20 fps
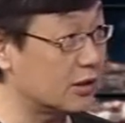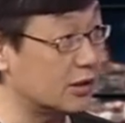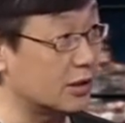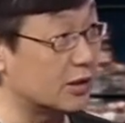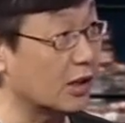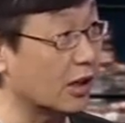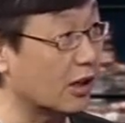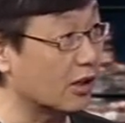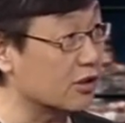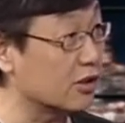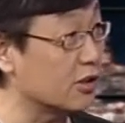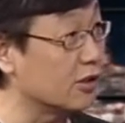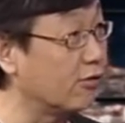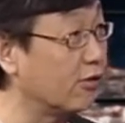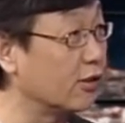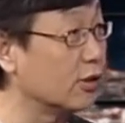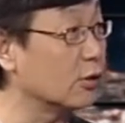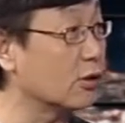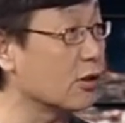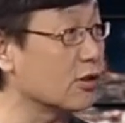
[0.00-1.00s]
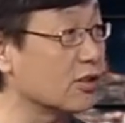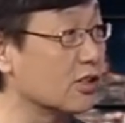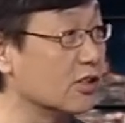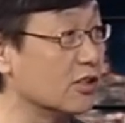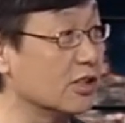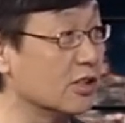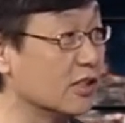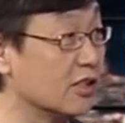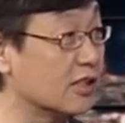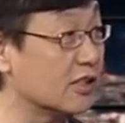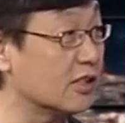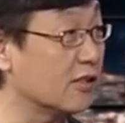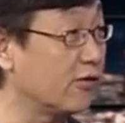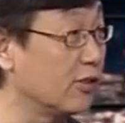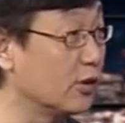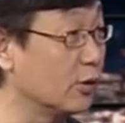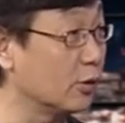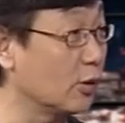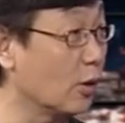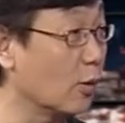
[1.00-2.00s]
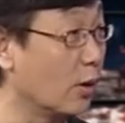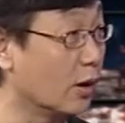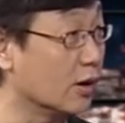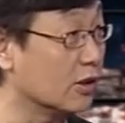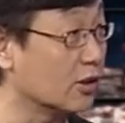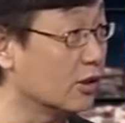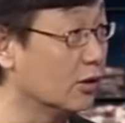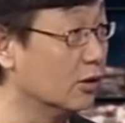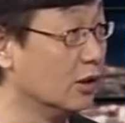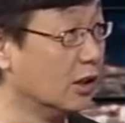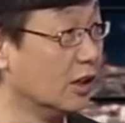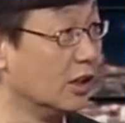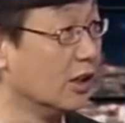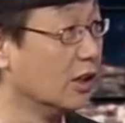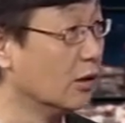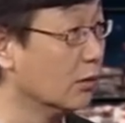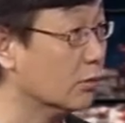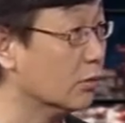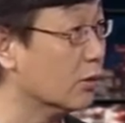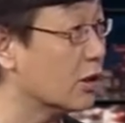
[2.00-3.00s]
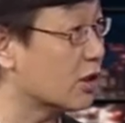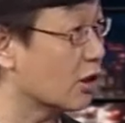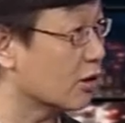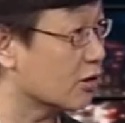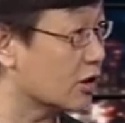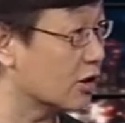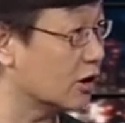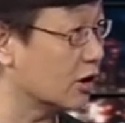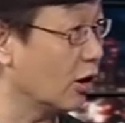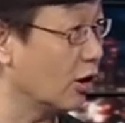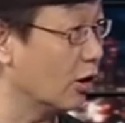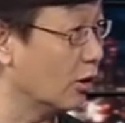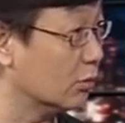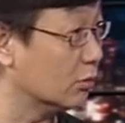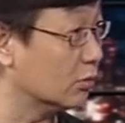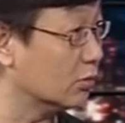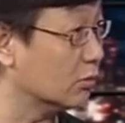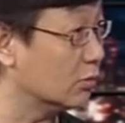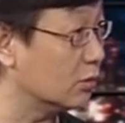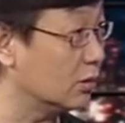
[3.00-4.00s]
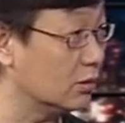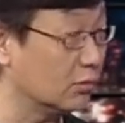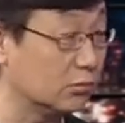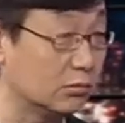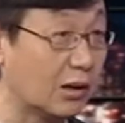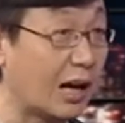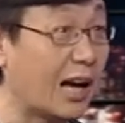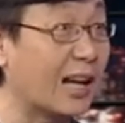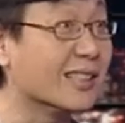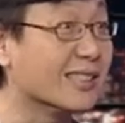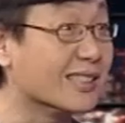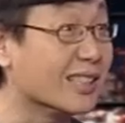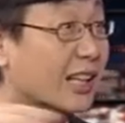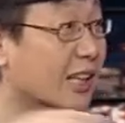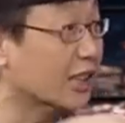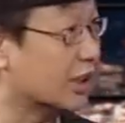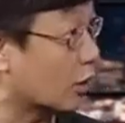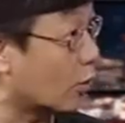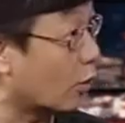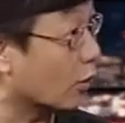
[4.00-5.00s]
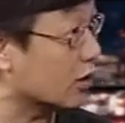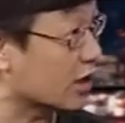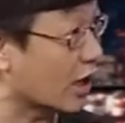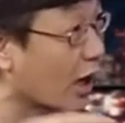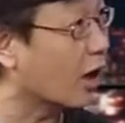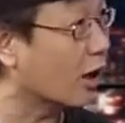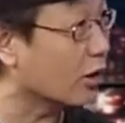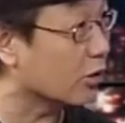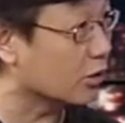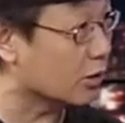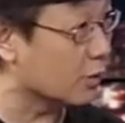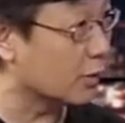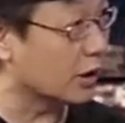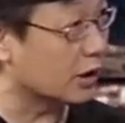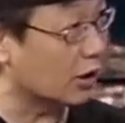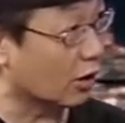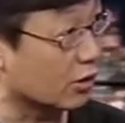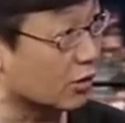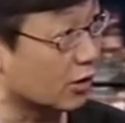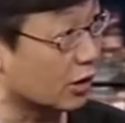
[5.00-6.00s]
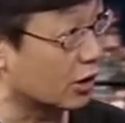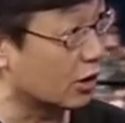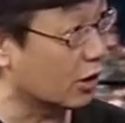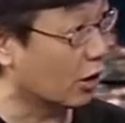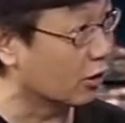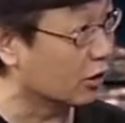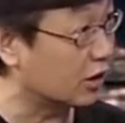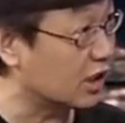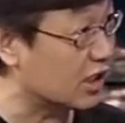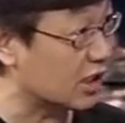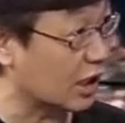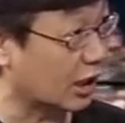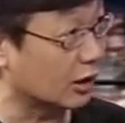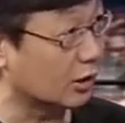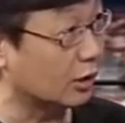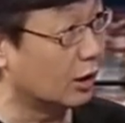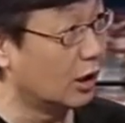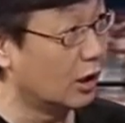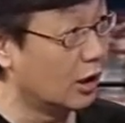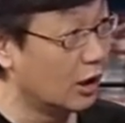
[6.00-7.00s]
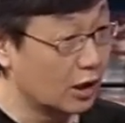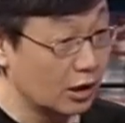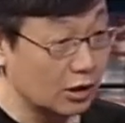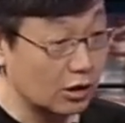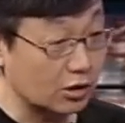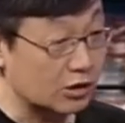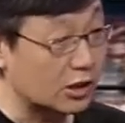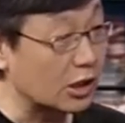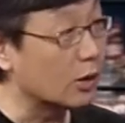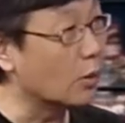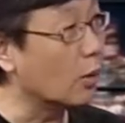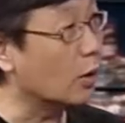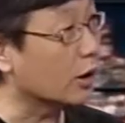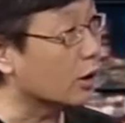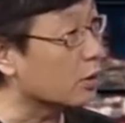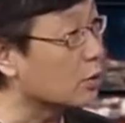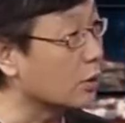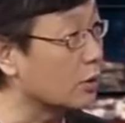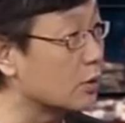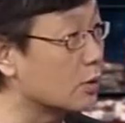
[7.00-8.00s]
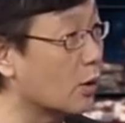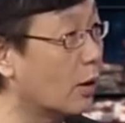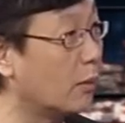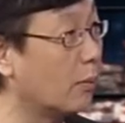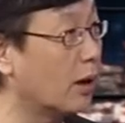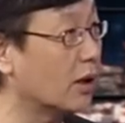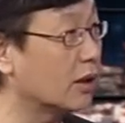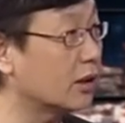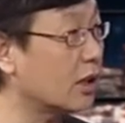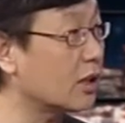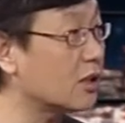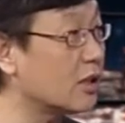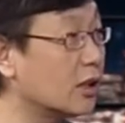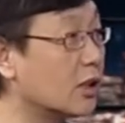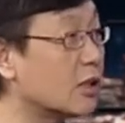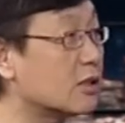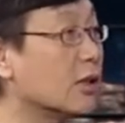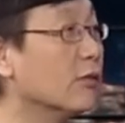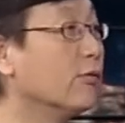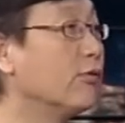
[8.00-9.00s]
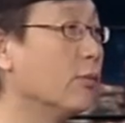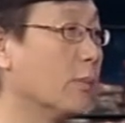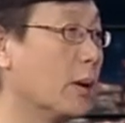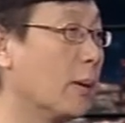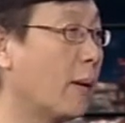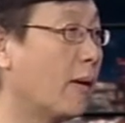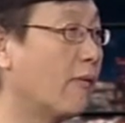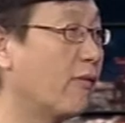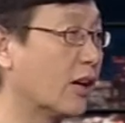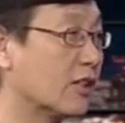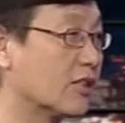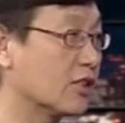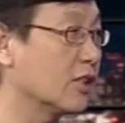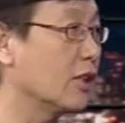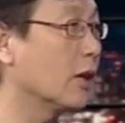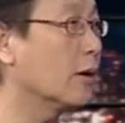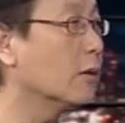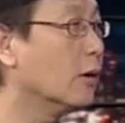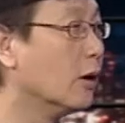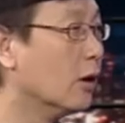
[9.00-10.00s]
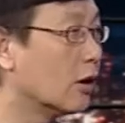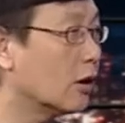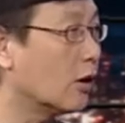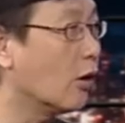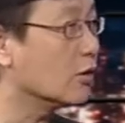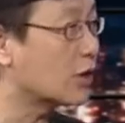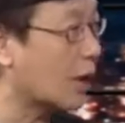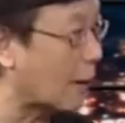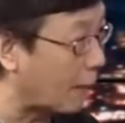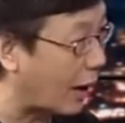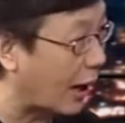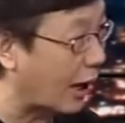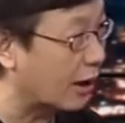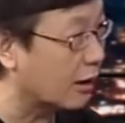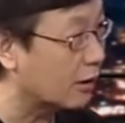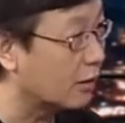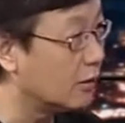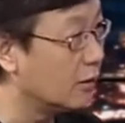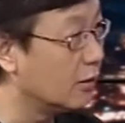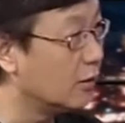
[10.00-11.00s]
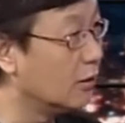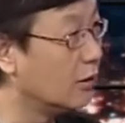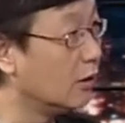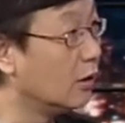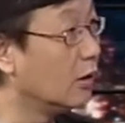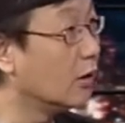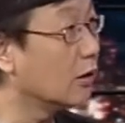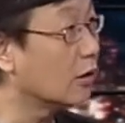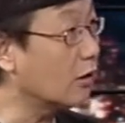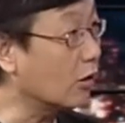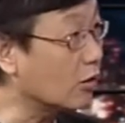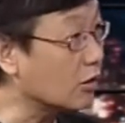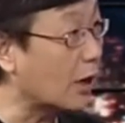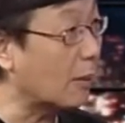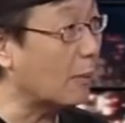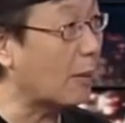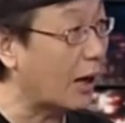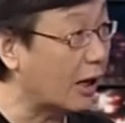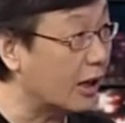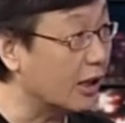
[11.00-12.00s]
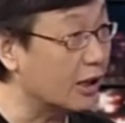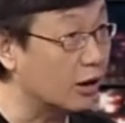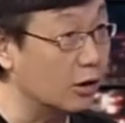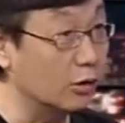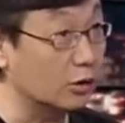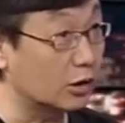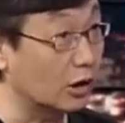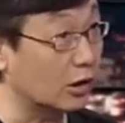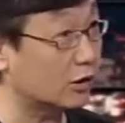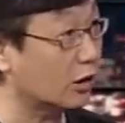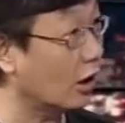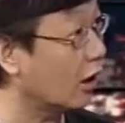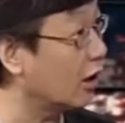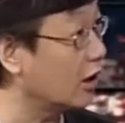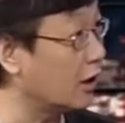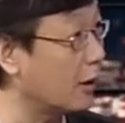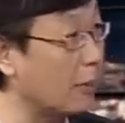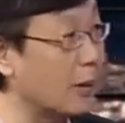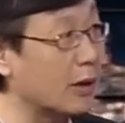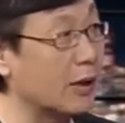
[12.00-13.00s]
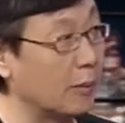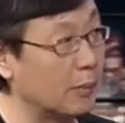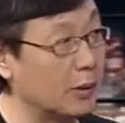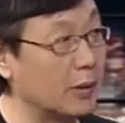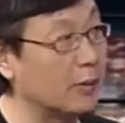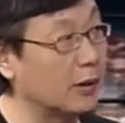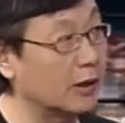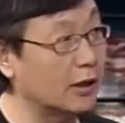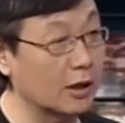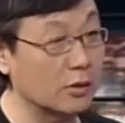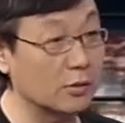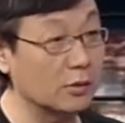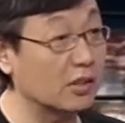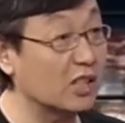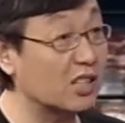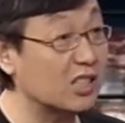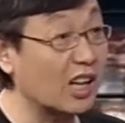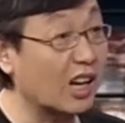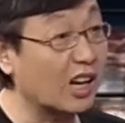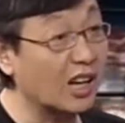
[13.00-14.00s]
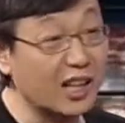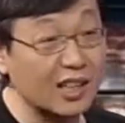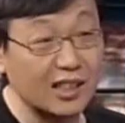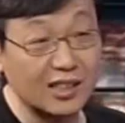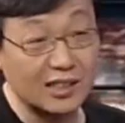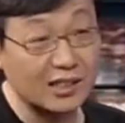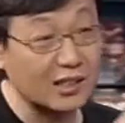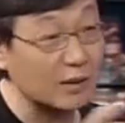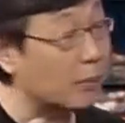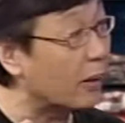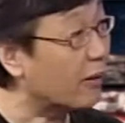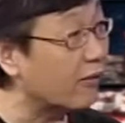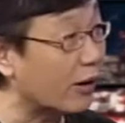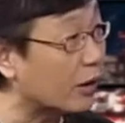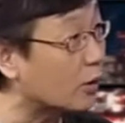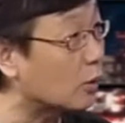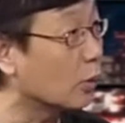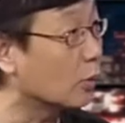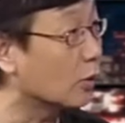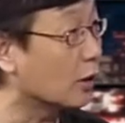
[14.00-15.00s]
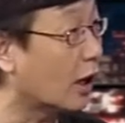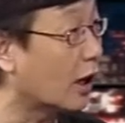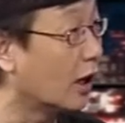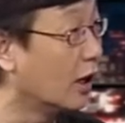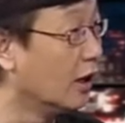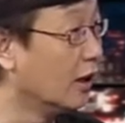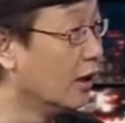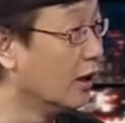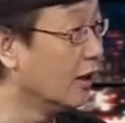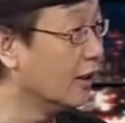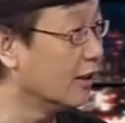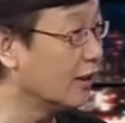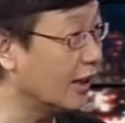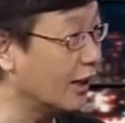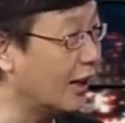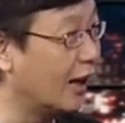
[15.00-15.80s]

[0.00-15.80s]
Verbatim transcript: 加了十几分钟到深圳，四十分钟到广州。五个小时到武武汉之类的，香港有这么一条一条地下的，要经过一个村庄嘛。他现在政府没办法，只能高价买，高价买了以后的，当然那边也批评他说，那将来你没法动的。那